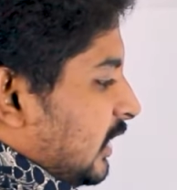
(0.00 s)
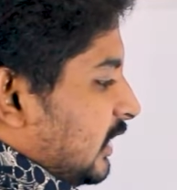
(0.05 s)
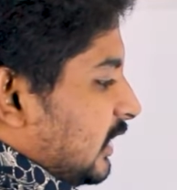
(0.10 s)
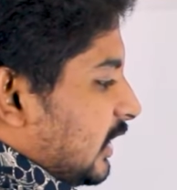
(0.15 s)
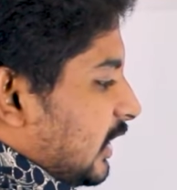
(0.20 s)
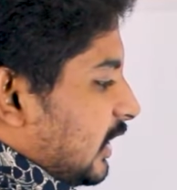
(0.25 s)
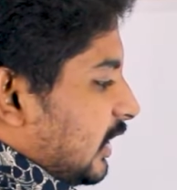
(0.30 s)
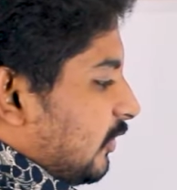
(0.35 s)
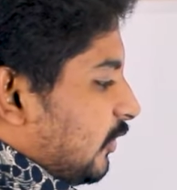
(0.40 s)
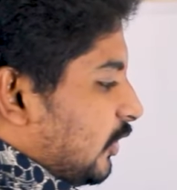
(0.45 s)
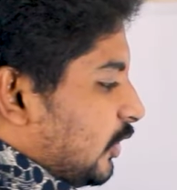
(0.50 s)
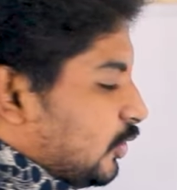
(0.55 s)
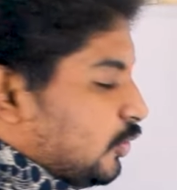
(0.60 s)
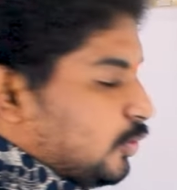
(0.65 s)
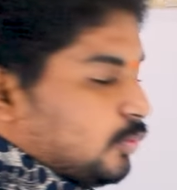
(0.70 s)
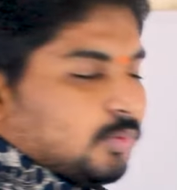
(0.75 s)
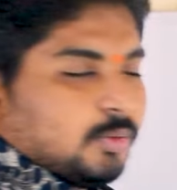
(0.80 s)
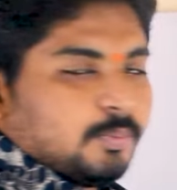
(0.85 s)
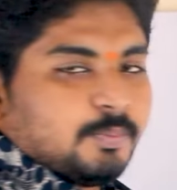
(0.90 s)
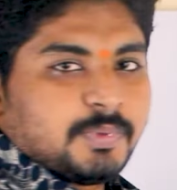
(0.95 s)
ఇక్కడ వరకు
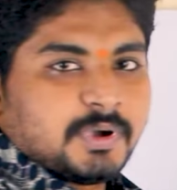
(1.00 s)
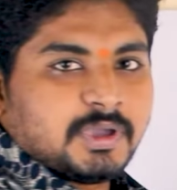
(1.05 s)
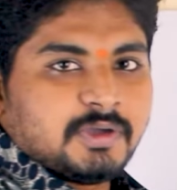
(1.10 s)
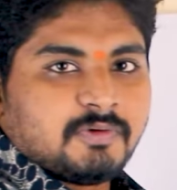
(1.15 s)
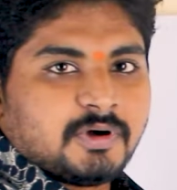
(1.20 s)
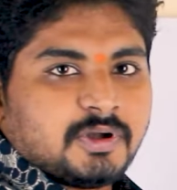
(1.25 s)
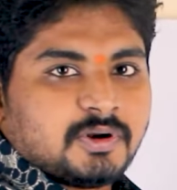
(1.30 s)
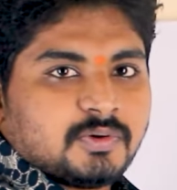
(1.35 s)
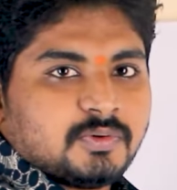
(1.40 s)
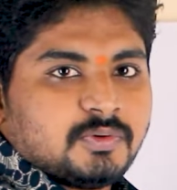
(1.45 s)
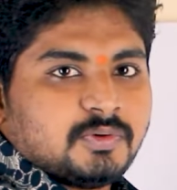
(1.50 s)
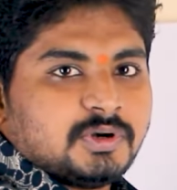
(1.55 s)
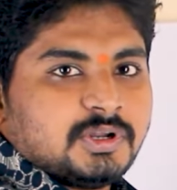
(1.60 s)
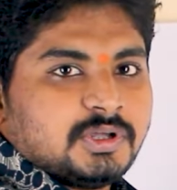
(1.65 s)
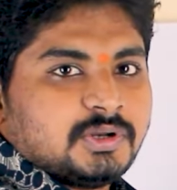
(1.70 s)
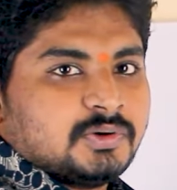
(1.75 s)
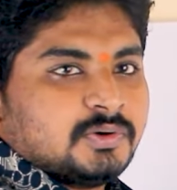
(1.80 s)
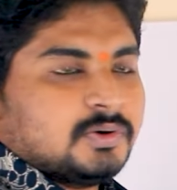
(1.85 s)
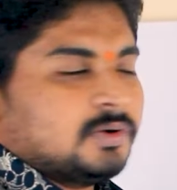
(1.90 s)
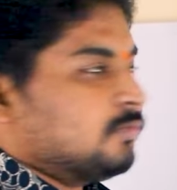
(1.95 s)
ముప్పై వరకు
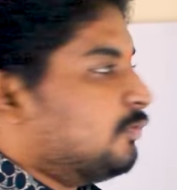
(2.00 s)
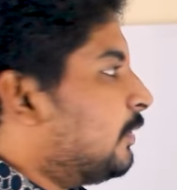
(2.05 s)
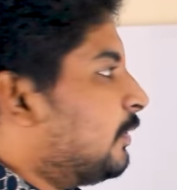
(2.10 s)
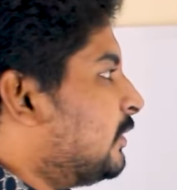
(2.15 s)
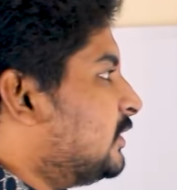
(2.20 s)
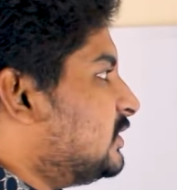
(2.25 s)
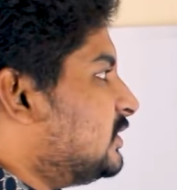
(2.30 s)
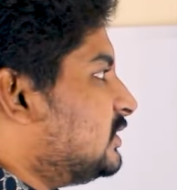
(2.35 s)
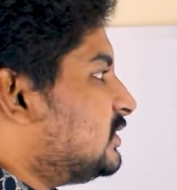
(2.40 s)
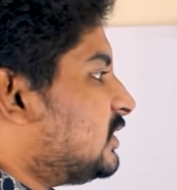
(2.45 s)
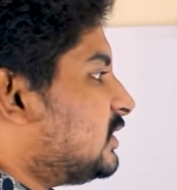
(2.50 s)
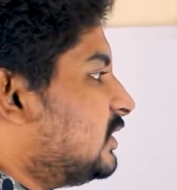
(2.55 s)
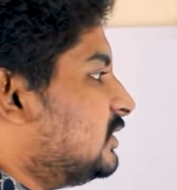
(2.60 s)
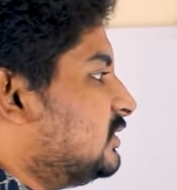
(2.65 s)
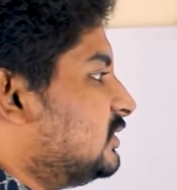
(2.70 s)
నేను విభజించడం